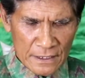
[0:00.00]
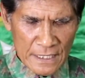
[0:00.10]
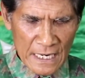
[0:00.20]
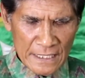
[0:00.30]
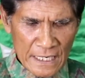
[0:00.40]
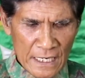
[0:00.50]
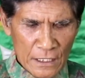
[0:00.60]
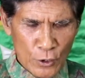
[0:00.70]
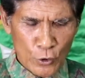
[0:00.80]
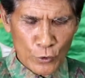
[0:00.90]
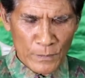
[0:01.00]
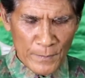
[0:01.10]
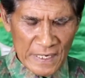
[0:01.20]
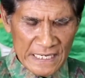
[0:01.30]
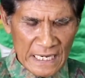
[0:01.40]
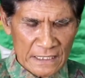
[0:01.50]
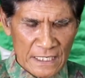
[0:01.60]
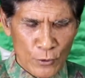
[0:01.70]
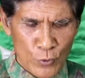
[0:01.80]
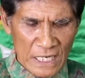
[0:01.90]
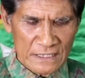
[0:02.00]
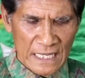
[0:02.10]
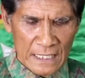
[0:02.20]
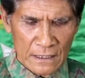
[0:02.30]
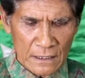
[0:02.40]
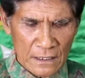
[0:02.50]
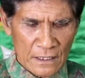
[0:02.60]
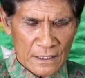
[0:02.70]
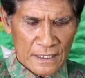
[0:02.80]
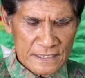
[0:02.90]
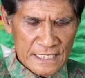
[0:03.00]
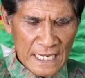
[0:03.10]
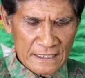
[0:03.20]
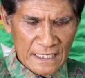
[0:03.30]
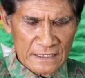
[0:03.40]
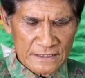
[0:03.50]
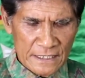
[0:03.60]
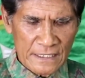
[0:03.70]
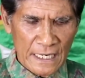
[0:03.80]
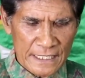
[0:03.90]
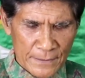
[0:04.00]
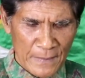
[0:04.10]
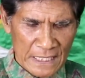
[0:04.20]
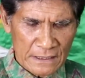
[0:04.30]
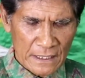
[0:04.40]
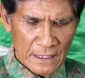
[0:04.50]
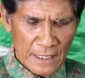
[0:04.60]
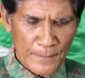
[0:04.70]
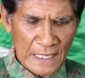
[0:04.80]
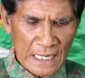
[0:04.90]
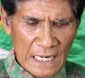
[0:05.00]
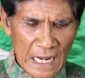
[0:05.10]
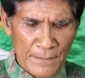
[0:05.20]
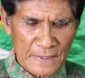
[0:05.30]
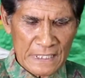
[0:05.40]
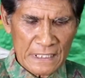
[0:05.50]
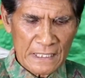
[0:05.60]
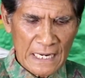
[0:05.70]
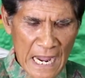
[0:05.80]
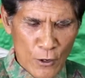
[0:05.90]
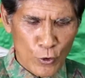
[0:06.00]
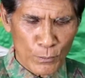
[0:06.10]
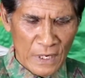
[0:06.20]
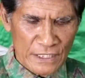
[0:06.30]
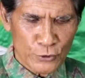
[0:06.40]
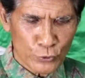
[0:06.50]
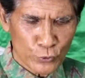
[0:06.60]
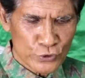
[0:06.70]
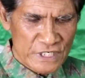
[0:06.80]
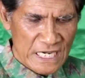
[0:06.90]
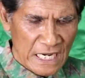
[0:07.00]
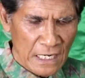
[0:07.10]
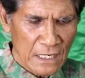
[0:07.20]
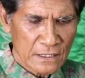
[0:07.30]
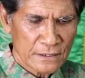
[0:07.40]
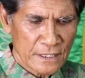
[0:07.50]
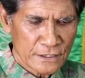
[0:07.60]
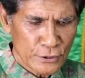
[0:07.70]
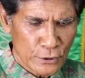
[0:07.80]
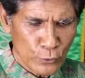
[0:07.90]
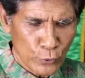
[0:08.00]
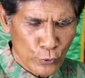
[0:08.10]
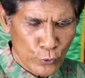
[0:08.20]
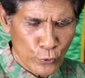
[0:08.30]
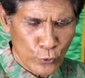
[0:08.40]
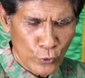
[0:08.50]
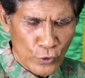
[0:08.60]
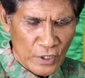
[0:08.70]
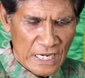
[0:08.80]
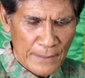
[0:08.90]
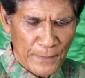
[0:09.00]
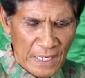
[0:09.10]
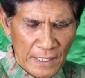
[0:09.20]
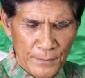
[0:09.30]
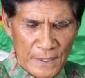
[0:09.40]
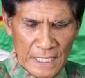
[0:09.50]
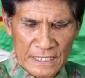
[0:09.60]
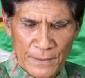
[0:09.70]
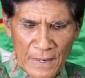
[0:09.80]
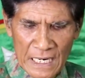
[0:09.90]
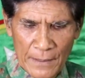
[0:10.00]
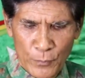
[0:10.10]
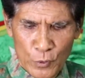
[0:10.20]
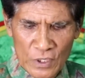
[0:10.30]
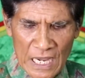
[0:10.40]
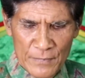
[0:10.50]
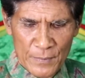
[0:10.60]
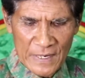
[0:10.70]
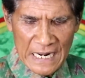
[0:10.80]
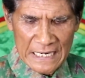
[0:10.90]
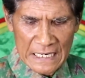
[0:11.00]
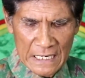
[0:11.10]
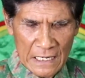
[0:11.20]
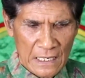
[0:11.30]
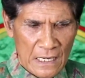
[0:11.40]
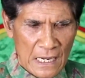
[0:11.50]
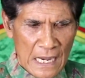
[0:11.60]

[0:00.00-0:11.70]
Kiranya engkau memberikan kekuatan, kesehatan serta hikmat kepada kami kaum lanjut usia di seluruh GPIB dimanapun kami berada.